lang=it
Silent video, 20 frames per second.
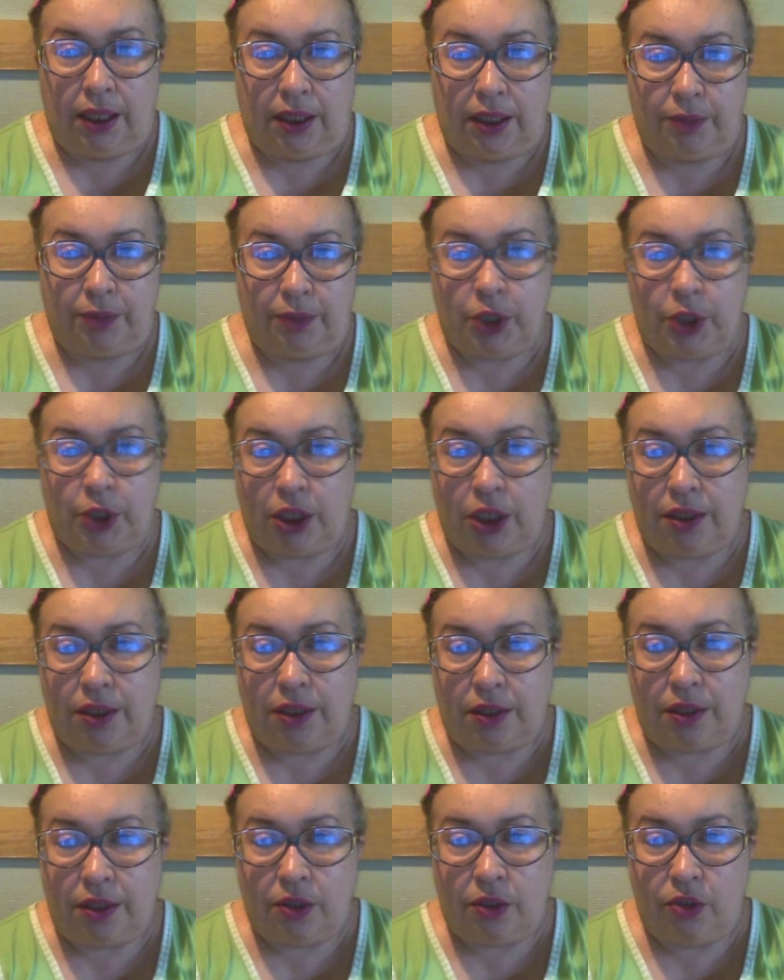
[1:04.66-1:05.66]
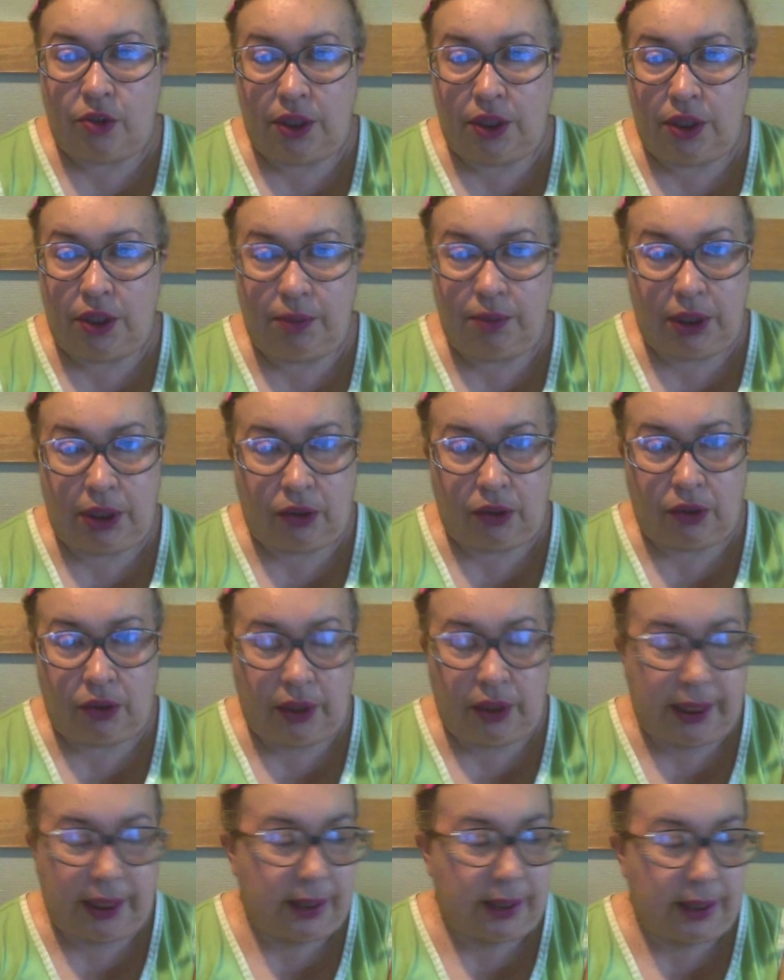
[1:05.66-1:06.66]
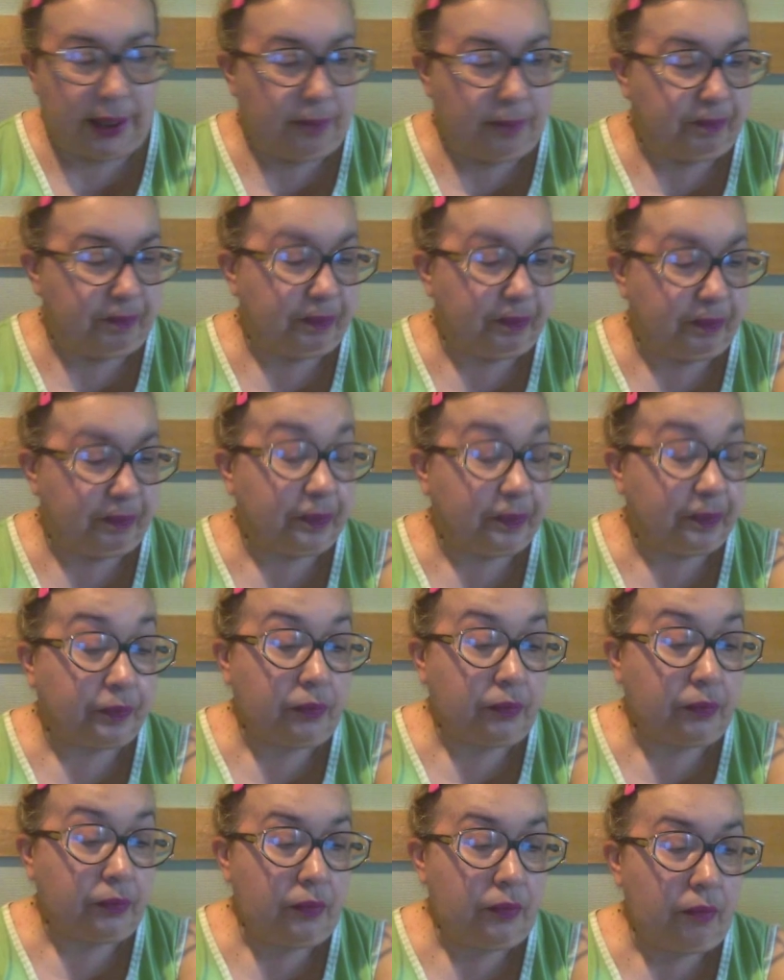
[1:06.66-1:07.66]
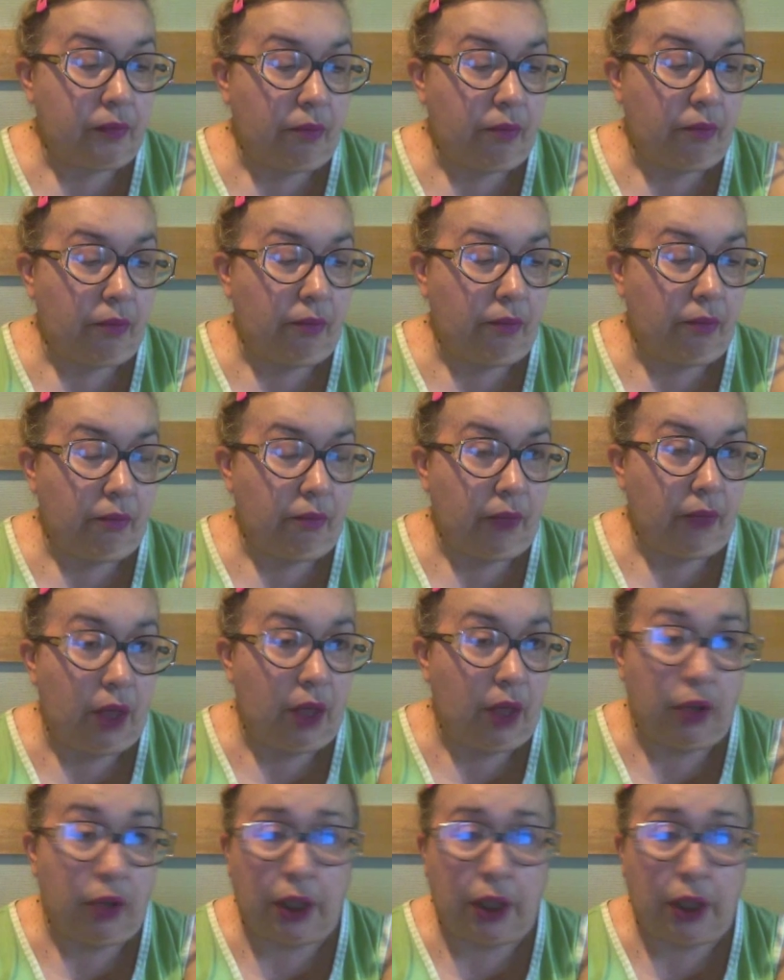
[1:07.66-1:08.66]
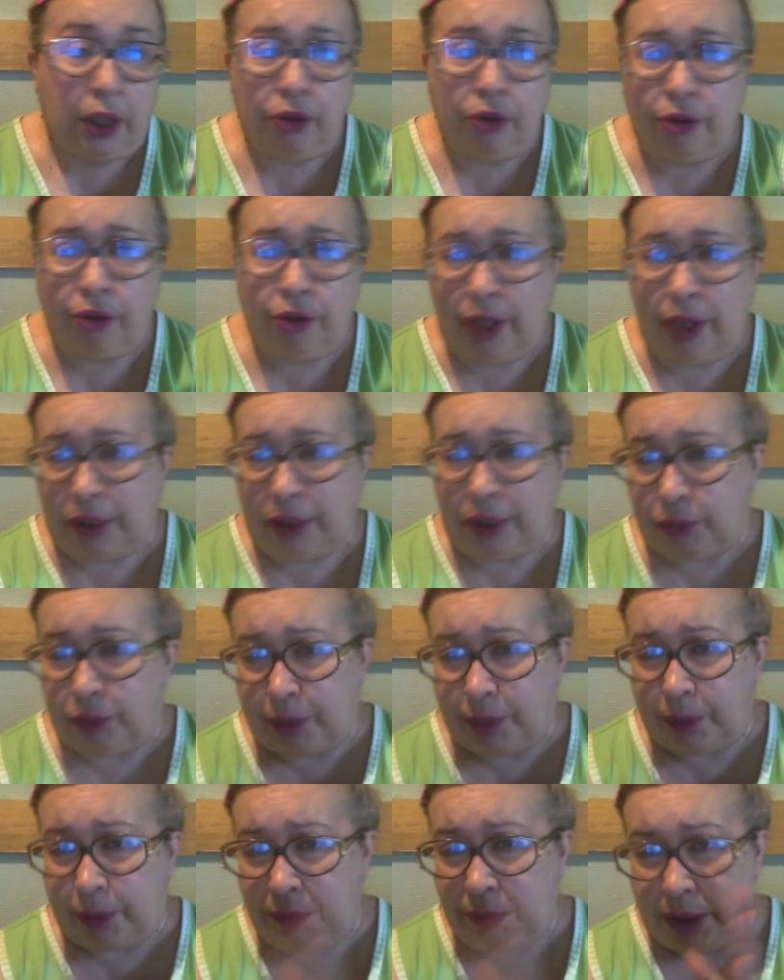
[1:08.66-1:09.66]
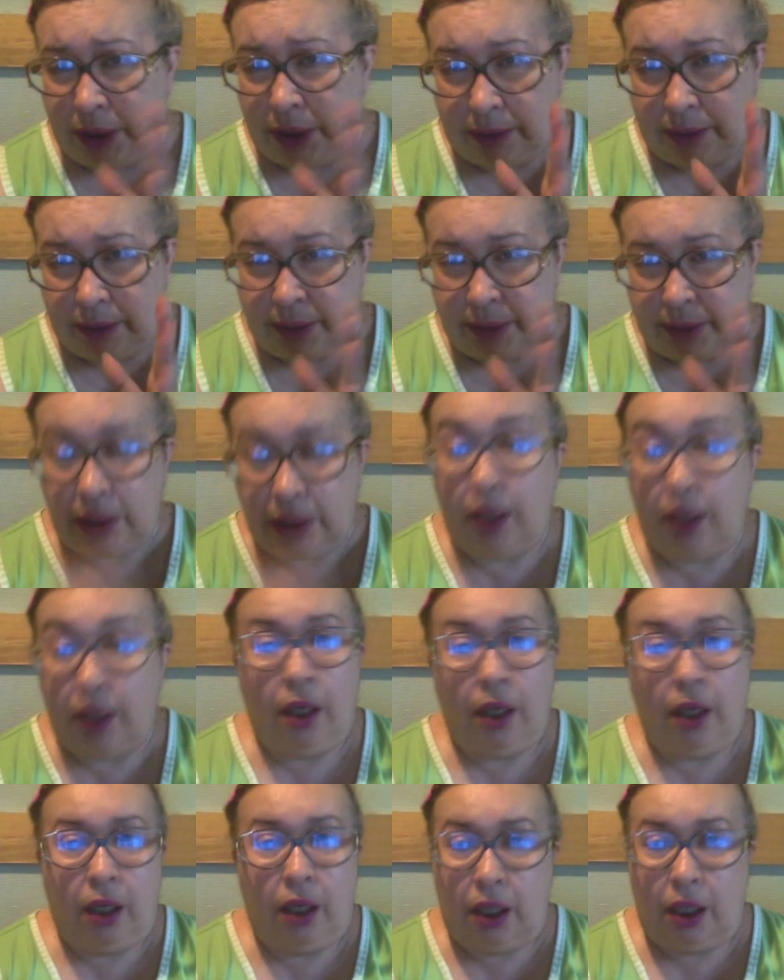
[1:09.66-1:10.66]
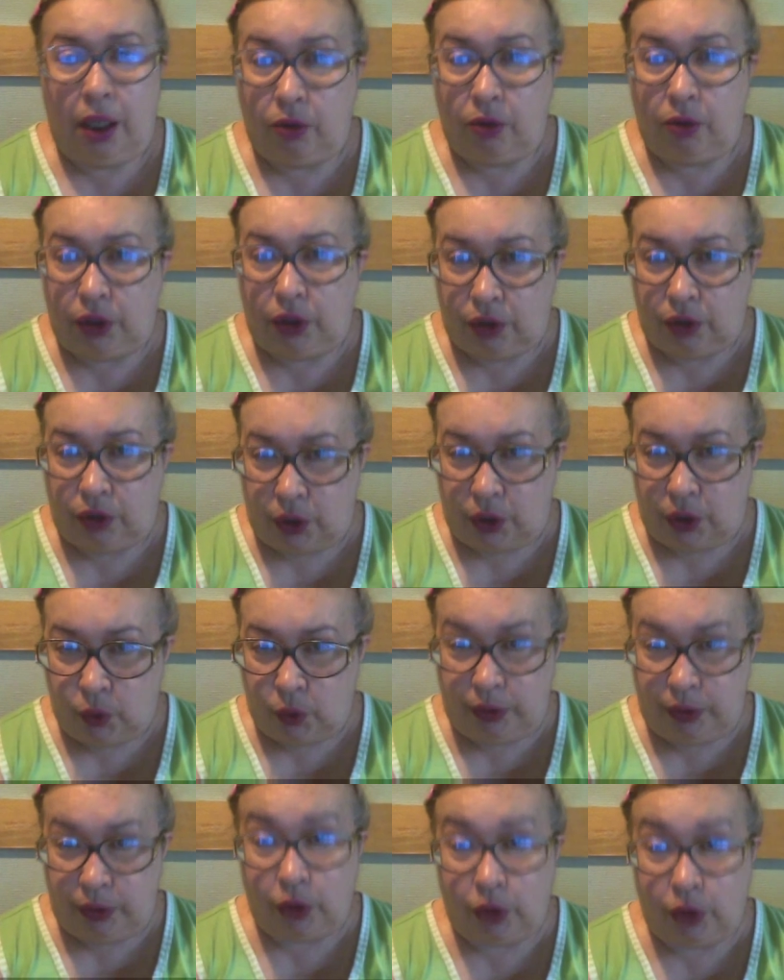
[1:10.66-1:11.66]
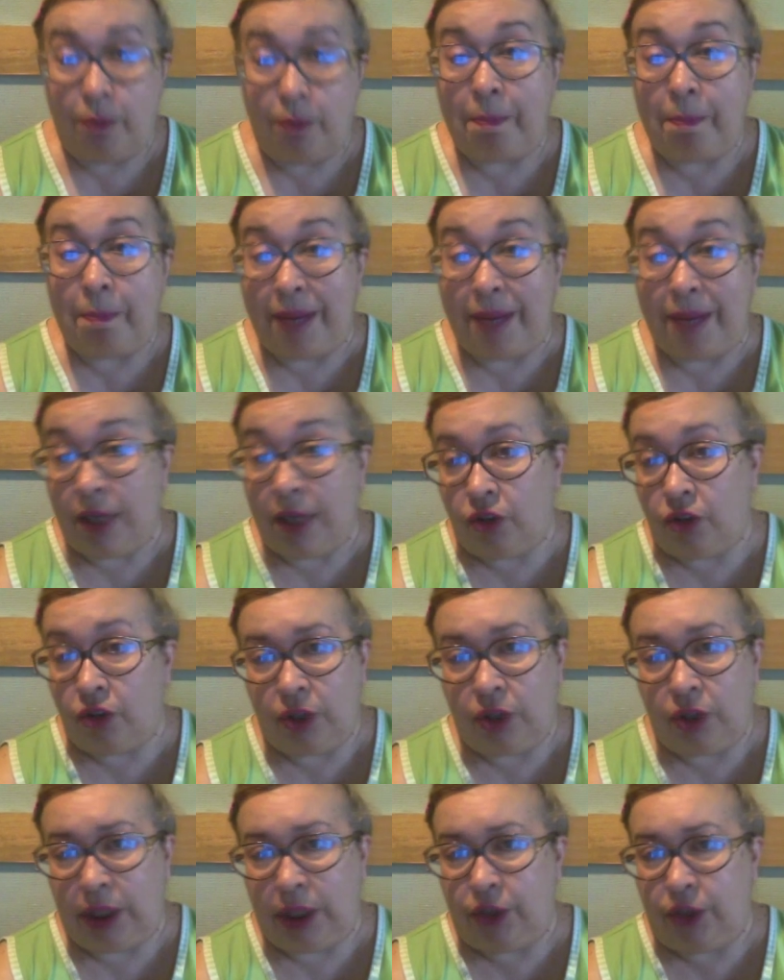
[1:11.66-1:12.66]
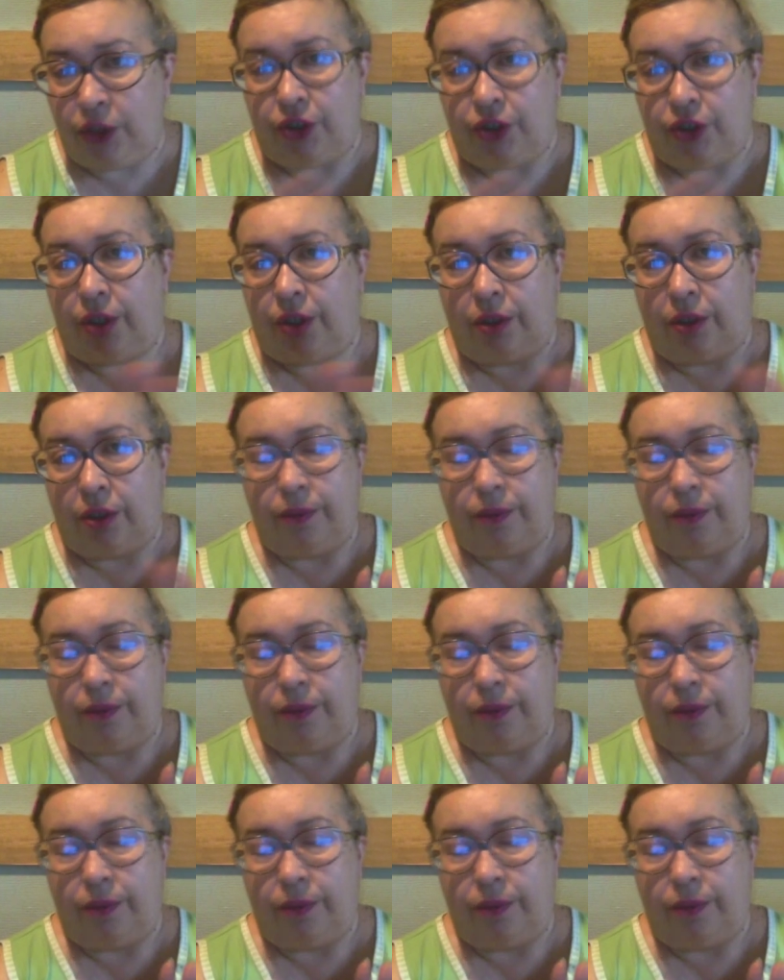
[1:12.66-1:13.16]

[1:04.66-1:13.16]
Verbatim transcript: specializzazione di medico legale allora, io non ho letto i primi libri e lo dico da subito, manco li leggerò.